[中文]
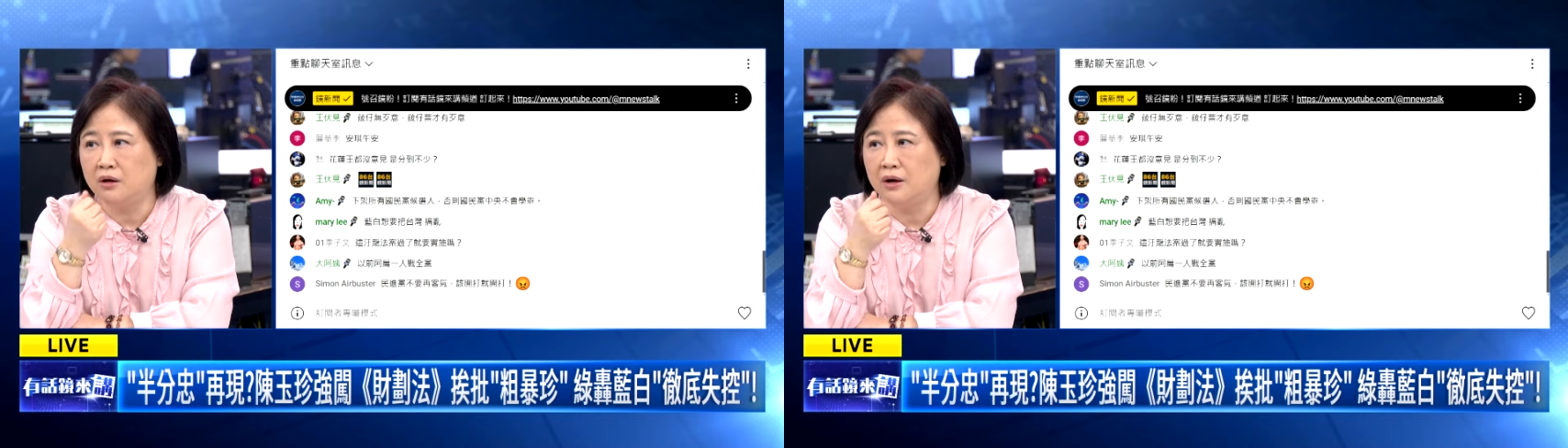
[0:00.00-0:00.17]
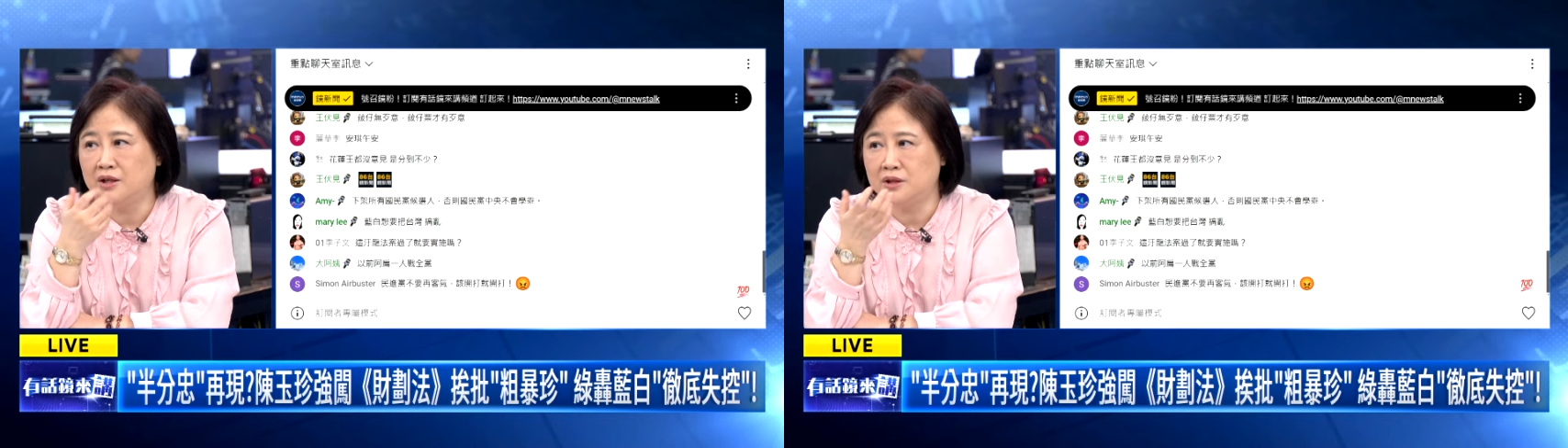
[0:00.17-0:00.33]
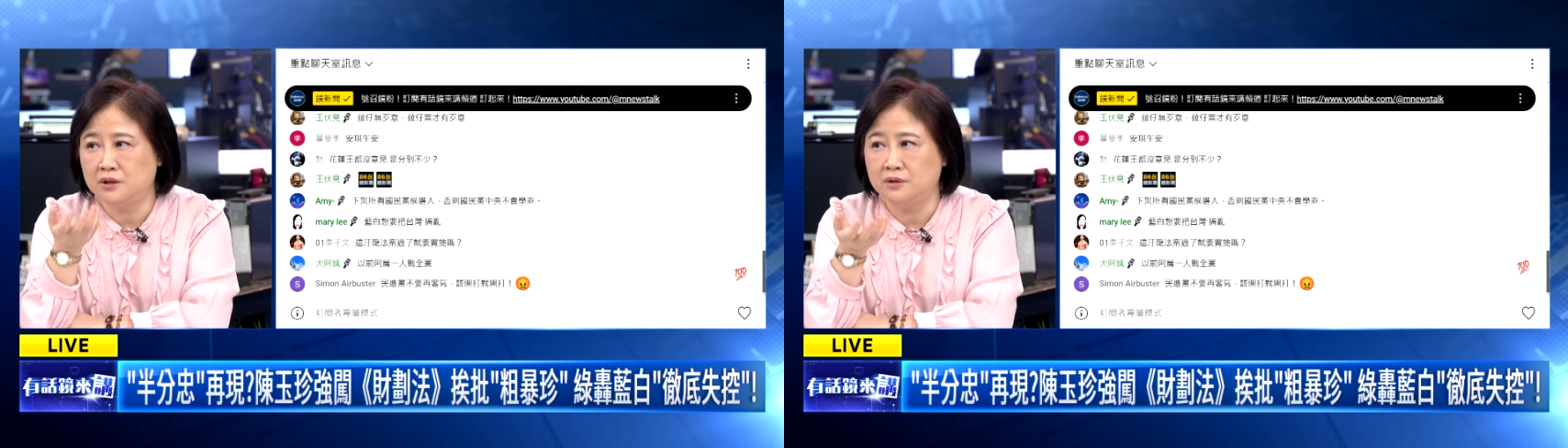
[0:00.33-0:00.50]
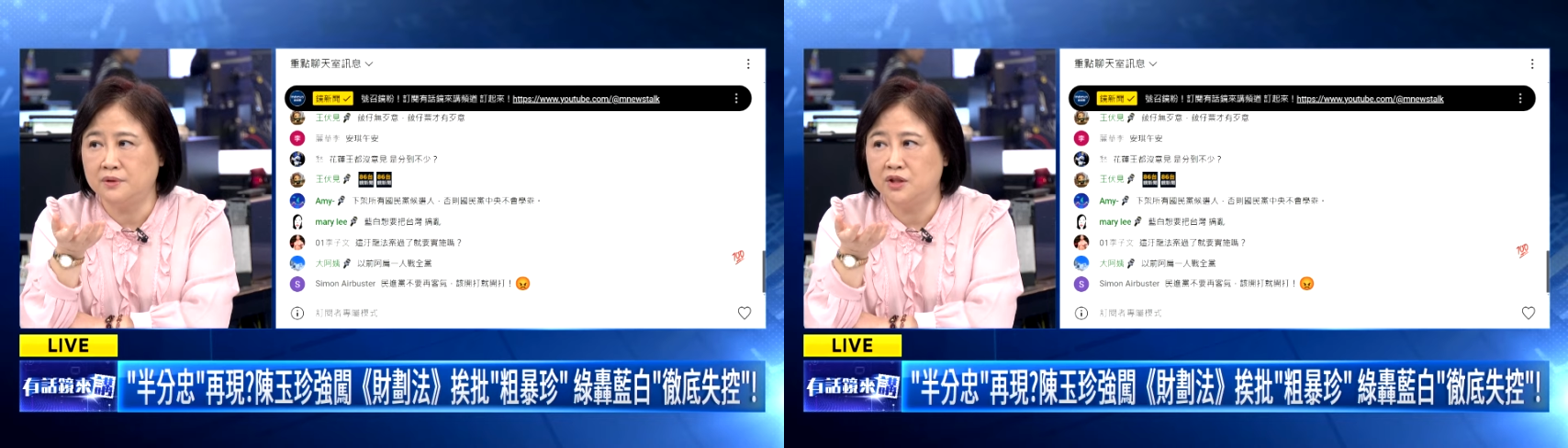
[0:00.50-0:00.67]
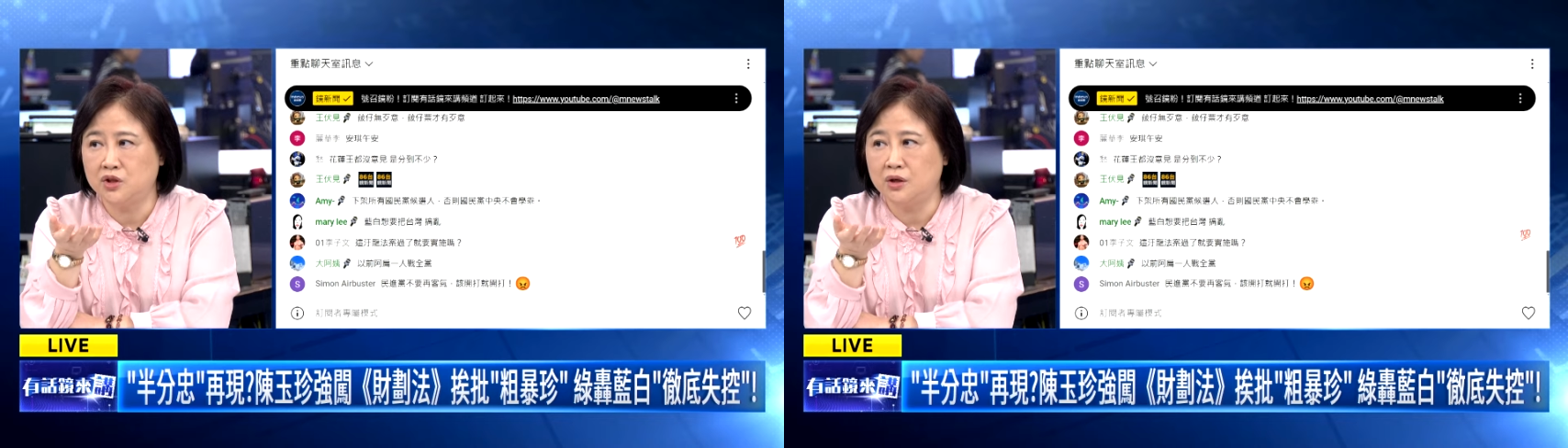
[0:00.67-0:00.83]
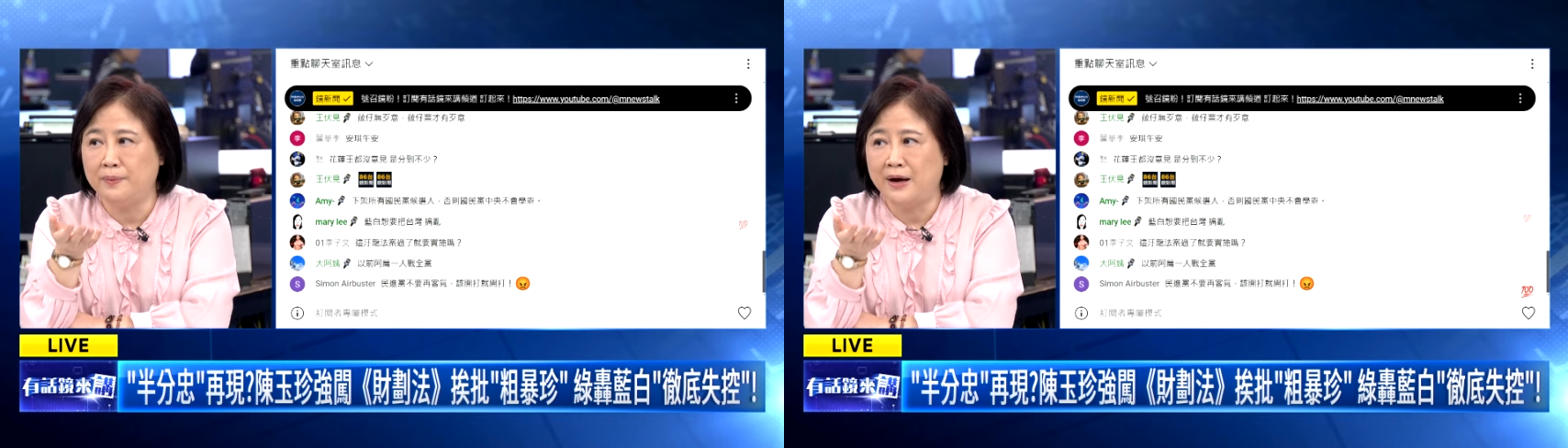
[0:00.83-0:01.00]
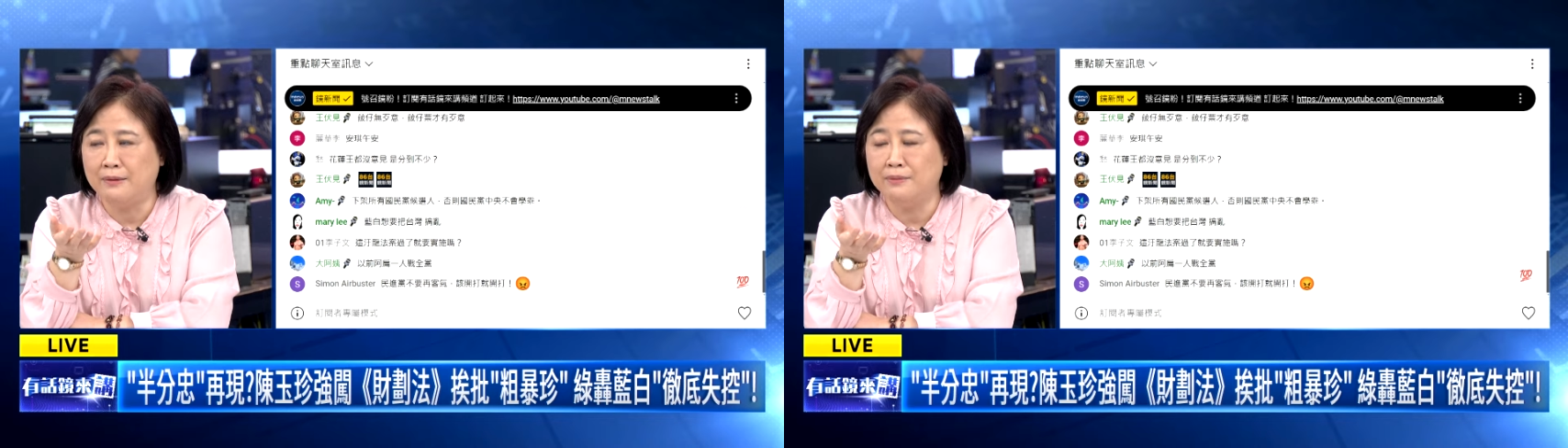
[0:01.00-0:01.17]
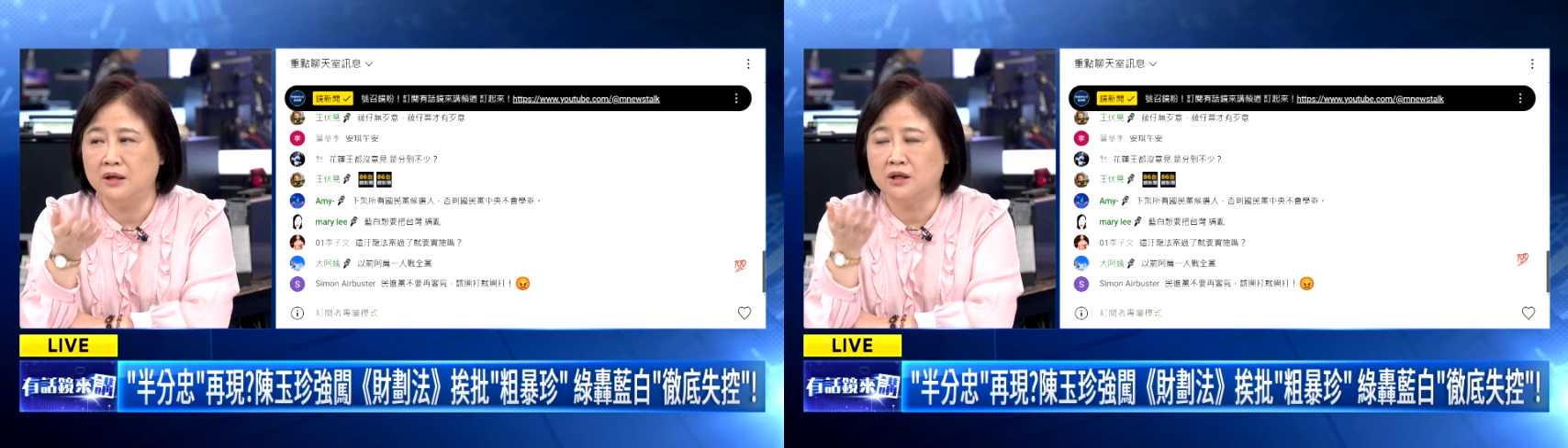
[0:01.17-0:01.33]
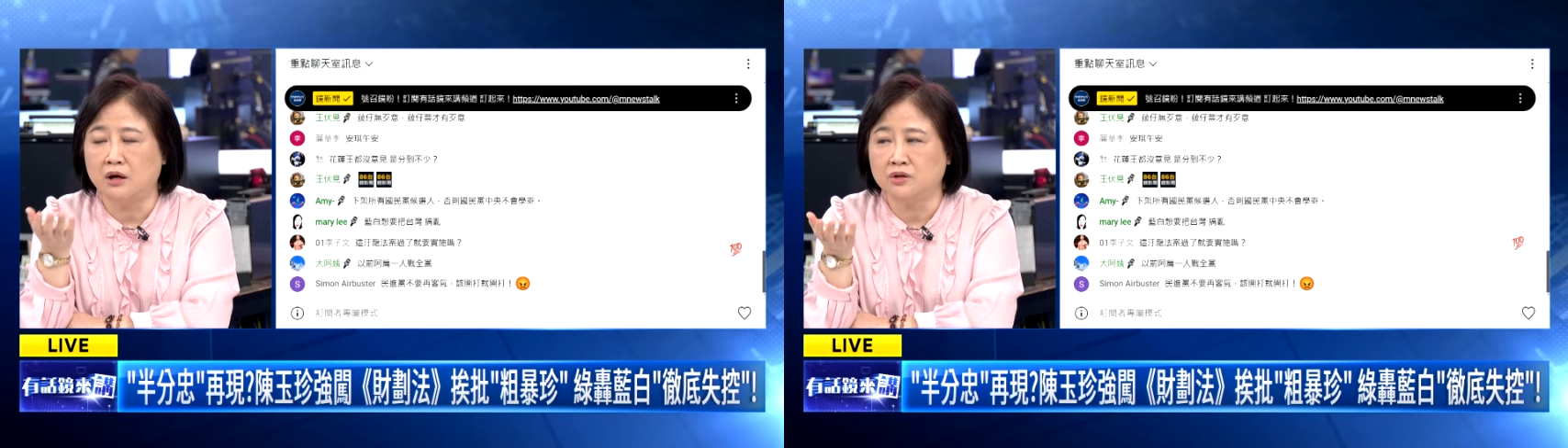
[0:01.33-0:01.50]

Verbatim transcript: 然后十十一把米